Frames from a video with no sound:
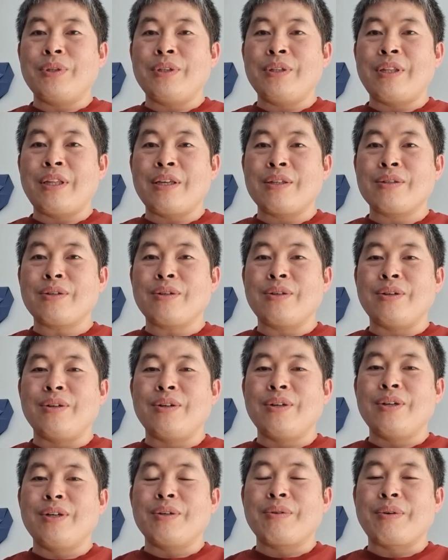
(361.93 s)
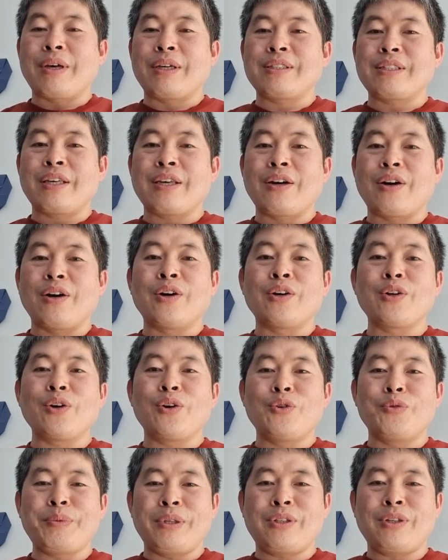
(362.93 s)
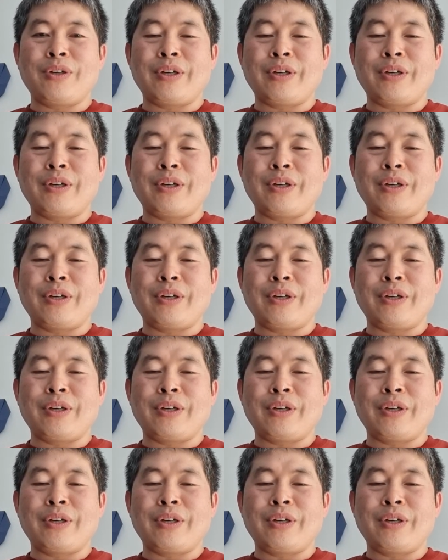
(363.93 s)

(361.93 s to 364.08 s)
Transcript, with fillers: 인해서 굉장히 어려움에